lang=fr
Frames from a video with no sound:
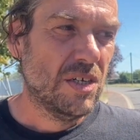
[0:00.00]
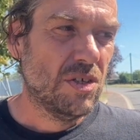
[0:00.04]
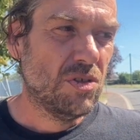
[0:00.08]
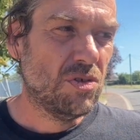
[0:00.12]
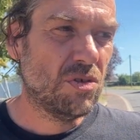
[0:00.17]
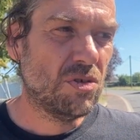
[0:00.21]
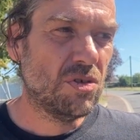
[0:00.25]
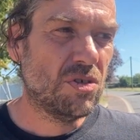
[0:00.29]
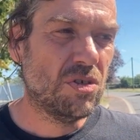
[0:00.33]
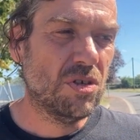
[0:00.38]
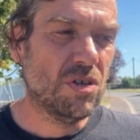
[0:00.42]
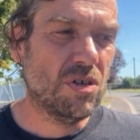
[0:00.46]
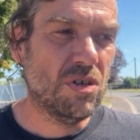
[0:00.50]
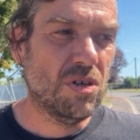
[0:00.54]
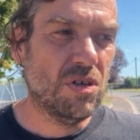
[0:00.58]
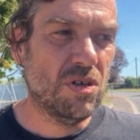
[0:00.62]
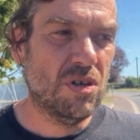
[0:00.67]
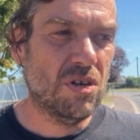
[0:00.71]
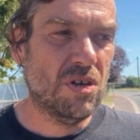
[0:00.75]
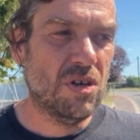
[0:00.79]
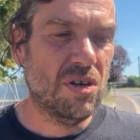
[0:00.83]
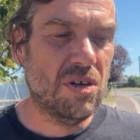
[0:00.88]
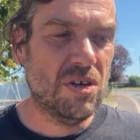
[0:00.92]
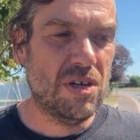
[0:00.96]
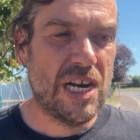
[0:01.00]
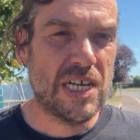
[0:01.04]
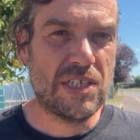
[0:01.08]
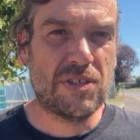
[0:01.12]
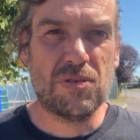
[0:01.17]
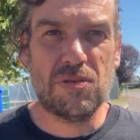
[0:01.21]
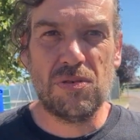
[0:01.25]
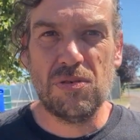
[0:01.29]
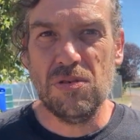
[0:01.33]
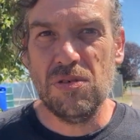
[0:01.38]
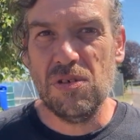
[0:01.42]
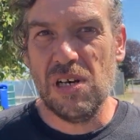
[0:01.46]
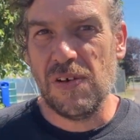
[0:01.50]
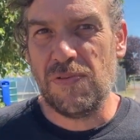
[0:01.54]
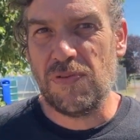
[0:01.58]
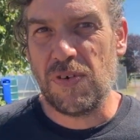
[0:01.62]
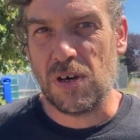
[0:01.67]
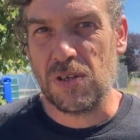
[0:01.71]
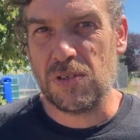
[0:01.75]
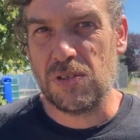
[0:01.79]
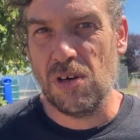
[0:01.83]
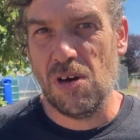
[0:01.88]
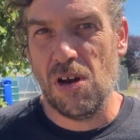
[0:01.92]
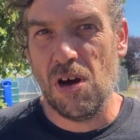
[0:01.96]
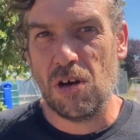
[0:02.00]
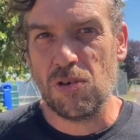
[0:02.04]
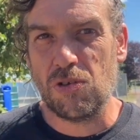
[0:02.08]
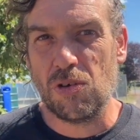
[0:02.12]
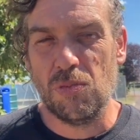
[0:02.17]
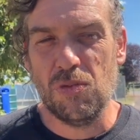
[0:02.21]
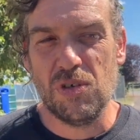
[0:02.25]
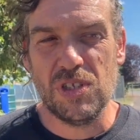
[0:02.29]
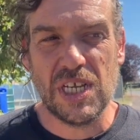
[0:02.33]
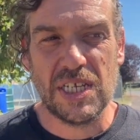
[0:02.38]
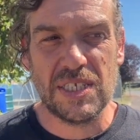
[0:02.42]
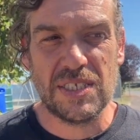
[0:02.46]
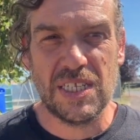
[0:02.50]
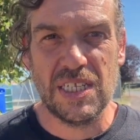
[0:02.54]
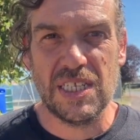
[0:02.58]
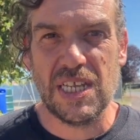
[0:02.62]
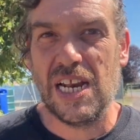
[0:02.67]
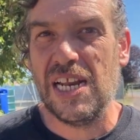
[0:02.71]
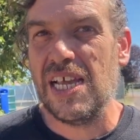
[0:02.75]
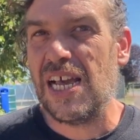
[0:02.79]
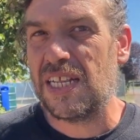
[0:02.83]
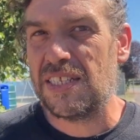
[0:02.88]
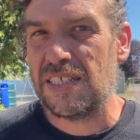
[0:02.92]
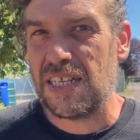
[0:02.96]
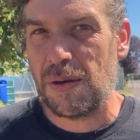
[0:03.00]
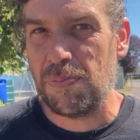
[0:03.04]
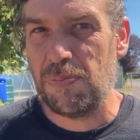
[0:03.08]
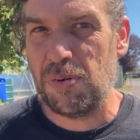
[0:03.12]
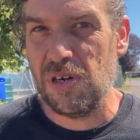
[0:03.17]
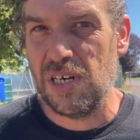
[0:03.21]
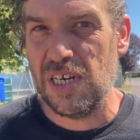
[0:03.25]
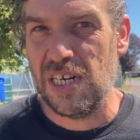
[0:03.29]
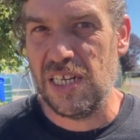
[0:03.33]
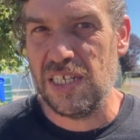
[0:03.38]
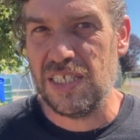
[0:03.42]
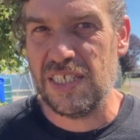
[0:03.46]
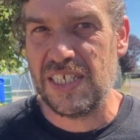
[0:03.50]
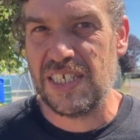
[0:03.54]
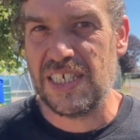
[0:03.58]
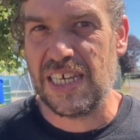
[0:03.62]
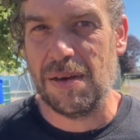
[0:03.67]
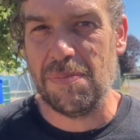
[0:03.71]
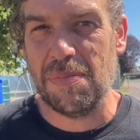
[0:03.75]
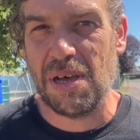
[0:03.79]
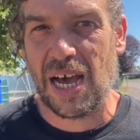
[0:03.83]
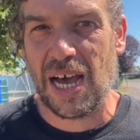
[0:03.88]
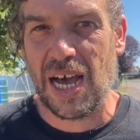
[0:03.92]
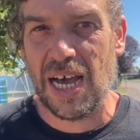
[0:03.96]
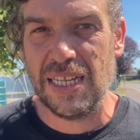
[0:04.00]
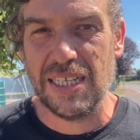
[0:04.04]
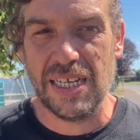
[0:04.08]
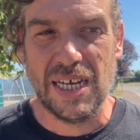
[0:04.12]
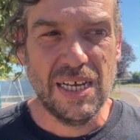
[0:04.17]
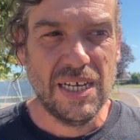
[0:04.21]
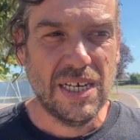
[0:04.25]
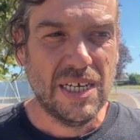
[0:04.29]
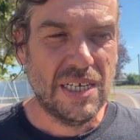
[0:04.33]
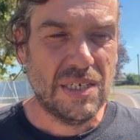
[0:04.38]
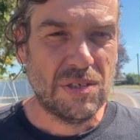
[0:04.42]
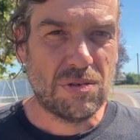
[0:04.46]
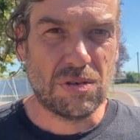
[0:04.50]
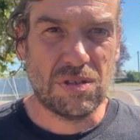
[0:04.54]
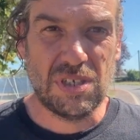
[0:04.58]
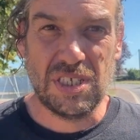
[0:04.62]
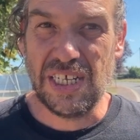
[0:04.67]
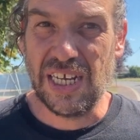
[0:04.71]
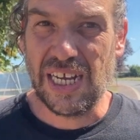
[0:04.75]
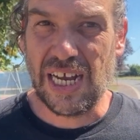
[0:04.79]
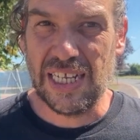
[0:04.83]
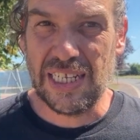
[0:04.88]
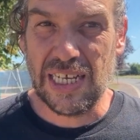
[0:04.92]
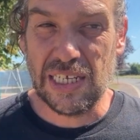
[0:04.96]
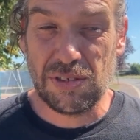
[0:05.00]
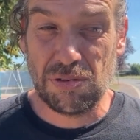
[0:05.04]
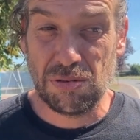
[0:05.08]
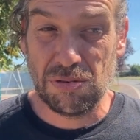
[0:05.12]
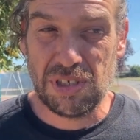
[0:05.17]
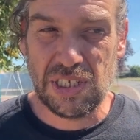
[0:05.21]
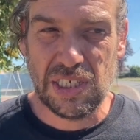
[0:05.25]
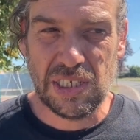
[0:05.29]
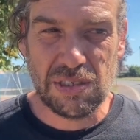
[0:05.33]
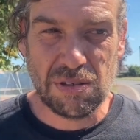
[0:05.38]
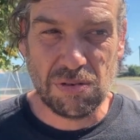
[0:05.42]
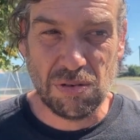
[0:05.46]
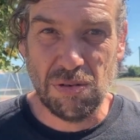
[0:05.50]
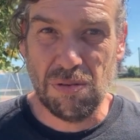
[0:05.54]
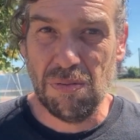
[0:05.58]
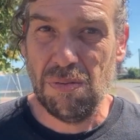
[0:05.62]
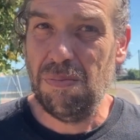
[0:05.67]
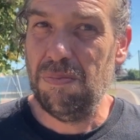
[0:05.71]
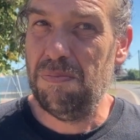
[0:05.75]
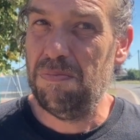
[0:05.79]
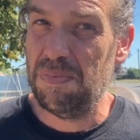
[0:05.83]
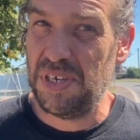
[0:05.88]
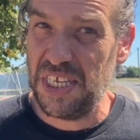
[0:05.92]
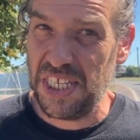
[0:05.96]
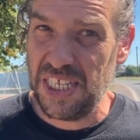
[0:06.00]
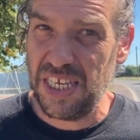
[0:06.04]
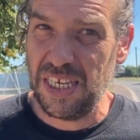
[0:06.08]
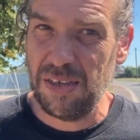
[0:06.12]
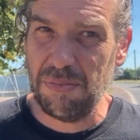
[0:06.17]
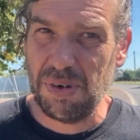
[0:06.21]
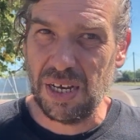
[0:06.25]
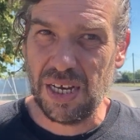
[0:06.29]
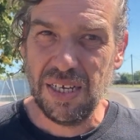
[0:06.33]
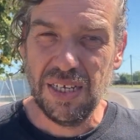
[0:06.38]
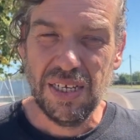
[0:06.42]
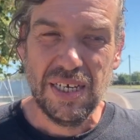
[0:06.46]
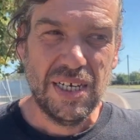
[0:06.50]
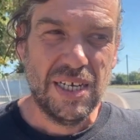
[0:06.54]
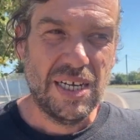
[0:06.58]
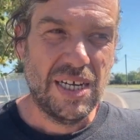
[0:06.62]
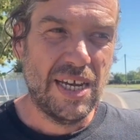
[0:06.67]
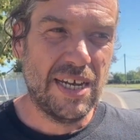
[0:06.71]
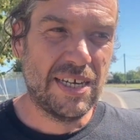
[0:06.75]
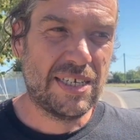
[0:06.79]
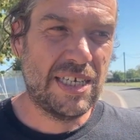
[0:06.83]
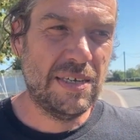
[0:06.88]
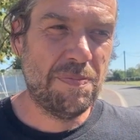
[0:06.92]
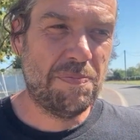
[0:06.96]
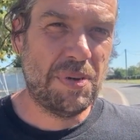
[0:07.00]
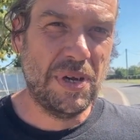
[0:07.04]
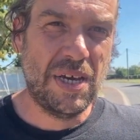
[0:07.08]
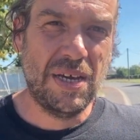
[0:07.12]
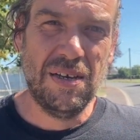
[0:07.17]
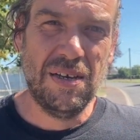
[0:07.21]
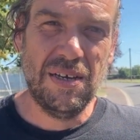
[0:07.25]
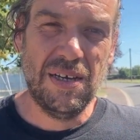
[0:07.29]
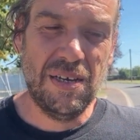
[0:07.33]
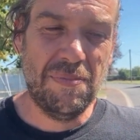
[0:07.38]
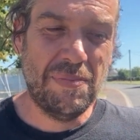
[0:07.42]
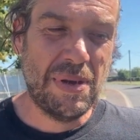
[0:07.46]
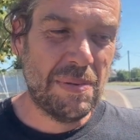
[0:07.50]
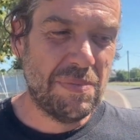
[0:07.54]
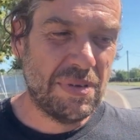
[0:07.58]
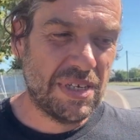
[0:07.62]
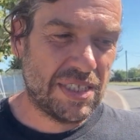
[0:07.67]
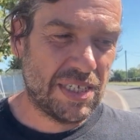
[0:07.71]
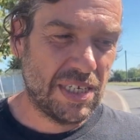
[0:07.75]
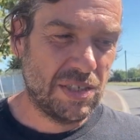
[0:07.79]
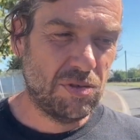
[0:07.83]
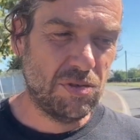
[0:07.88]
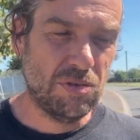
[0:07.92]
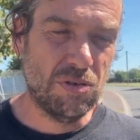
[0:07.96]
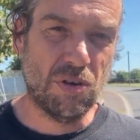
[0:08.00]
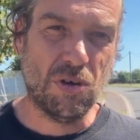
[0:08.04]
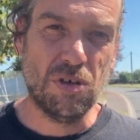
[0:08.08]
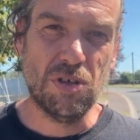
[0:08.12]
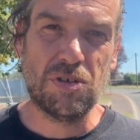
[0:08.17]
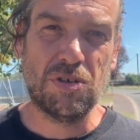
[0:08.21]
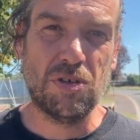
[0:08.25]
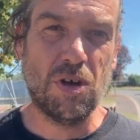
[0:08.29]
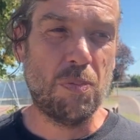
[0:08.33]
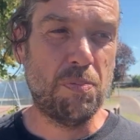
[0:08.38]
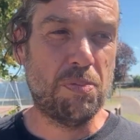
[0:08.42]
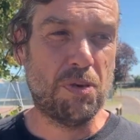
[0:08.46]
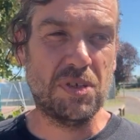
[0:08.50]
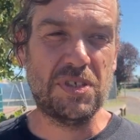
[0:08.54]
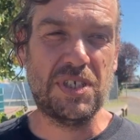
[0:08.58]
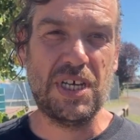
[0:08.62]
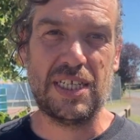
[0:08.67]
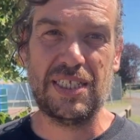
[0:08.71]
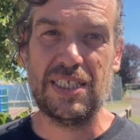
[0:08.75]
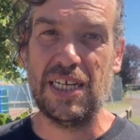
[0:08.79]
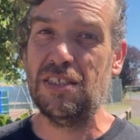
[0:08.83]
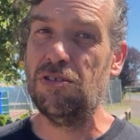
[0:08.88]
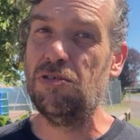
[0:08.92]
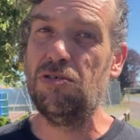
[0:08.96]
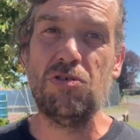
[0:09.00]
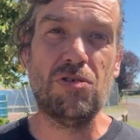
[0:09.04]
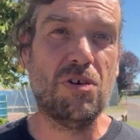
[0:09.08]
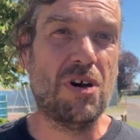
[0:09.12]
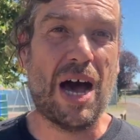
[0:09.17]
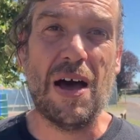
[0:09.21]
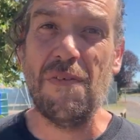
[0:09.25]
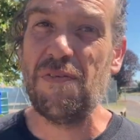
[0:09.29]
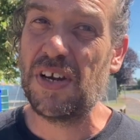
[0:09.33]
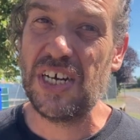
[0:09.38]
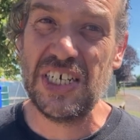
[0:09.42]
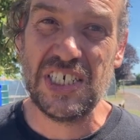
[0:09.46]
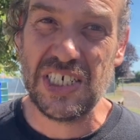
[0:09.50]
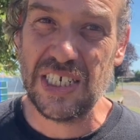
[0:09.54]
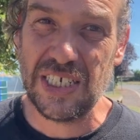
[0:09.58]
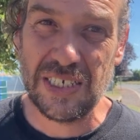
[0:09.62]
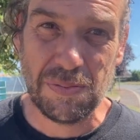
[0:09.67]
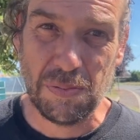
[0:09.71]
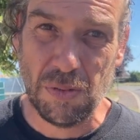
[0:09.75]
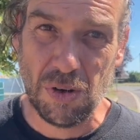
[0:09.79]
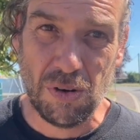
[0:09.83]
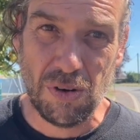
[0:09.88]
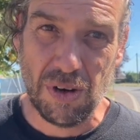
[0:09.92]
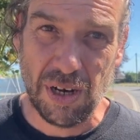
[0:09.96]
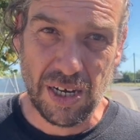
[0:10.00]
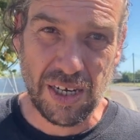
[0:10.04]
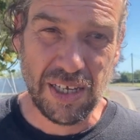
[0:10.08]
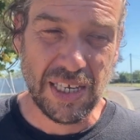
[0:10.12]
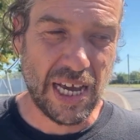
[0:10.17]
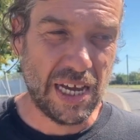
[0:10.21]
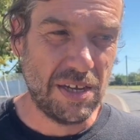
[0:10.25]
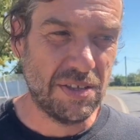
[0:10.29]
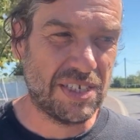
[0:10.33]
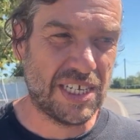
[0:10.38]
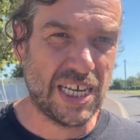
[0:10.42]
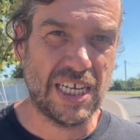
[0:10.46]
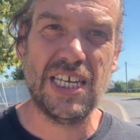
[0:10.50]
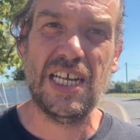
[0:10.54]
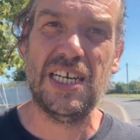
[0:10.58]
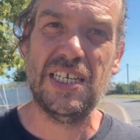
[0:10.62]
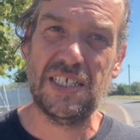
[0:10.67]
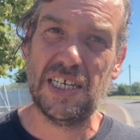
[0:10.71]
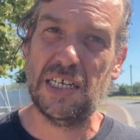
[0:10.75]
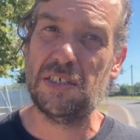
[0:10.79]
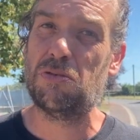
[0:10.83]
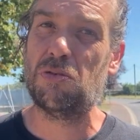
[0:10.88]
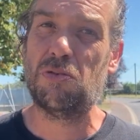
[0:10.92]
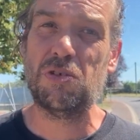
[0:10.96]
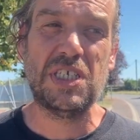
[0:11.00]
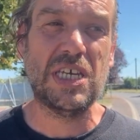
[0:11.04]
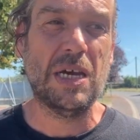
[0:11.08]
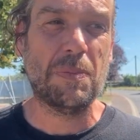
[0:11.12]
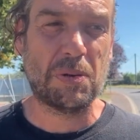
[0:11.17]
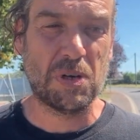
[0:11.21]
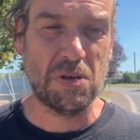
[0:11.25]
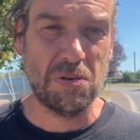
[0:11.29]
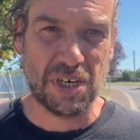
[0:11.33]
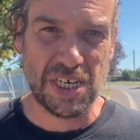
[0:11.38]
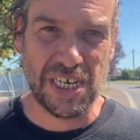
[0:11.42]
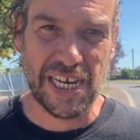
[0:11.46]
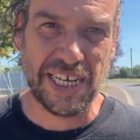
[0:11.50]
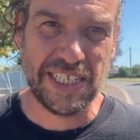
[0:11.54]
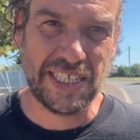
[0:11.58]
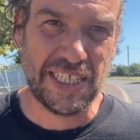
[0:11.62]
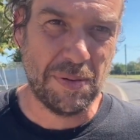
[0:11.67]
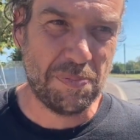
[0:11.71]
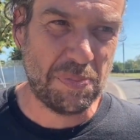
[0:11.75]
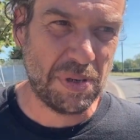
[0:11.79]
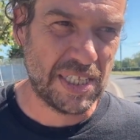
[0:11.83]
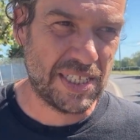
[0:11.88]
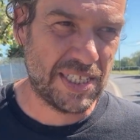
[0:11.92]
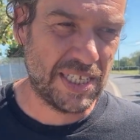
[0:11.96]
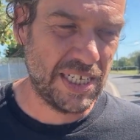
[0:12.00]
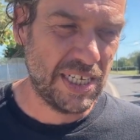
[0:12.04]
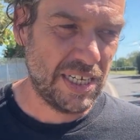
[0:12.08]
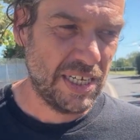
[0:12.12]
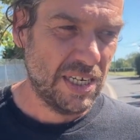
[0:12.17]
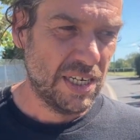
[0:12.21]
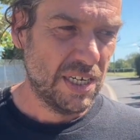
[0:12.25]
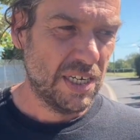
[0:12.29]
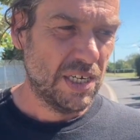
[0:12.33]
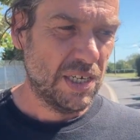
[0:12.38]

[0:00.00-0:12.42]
Donc euh, là-dessus, les forces de l'ordre ont menacé d'aller interpeller les dix camarades sur des dégradations qui sont minimes et qui même étaient du ressort pour certains du rafraîchissement. Hein. Il y a une canalisation qui a priori a été pétée.